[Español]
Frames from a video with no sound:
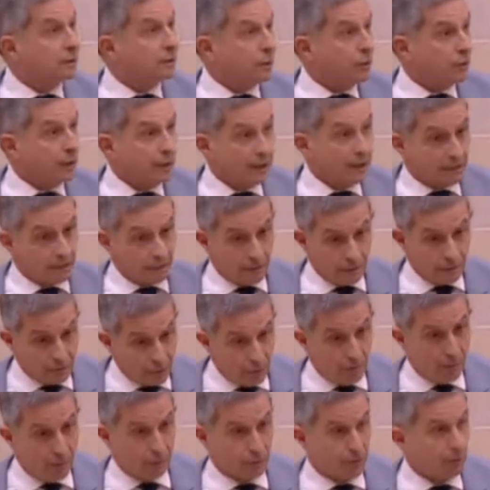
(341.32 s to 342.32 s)
y señoras, no
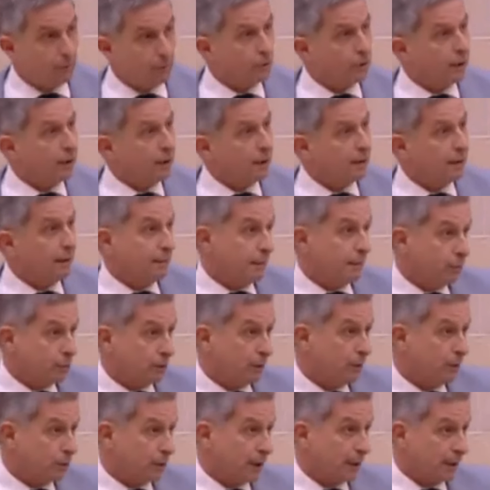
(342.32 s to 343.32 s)
vamos a votar esta, vamos
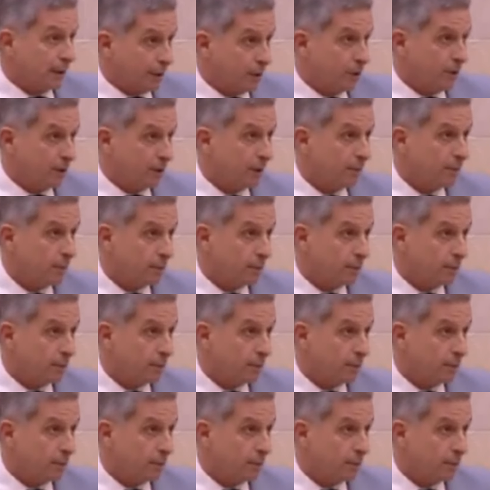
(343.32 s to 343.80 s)
a votar que no a esta